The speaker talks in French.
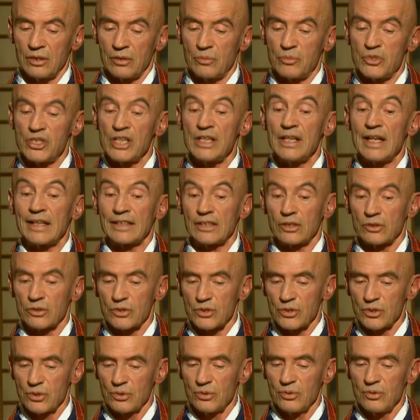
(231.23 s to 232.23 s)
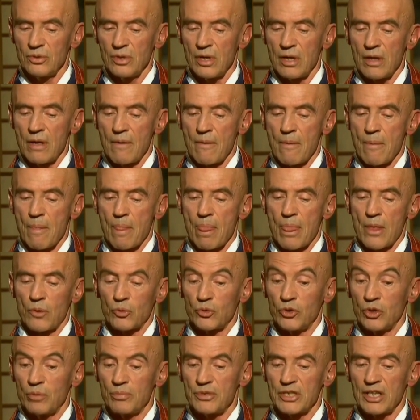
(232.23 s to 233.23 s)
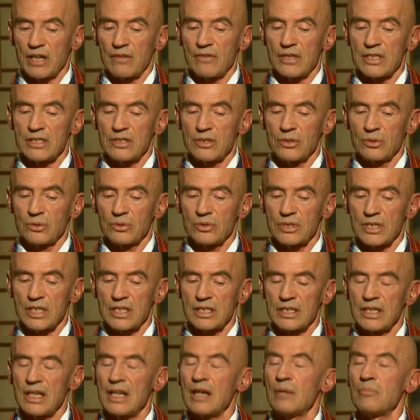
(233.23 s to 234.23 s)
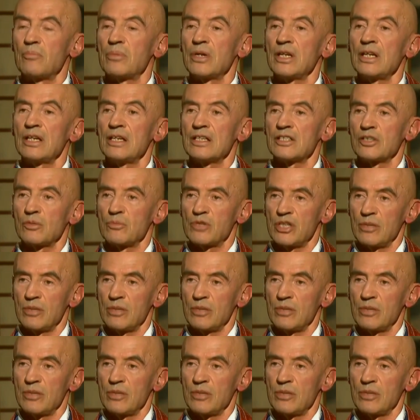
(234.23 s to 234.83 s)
objet d'attention ou d'observation, c'est ce qu'il appelait les